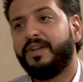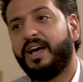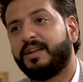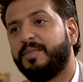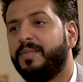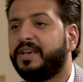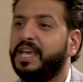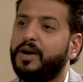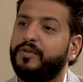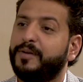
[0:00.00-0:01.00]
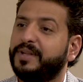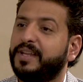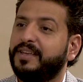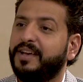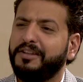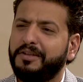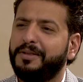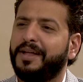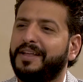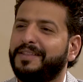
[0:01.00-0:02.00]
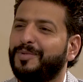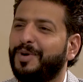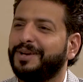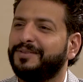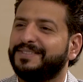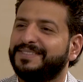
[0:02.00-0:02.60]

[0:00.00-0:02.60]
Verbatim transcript: في الحرم المكي أو في المدني نعم. حدثنا نعم. عن هذه المواقف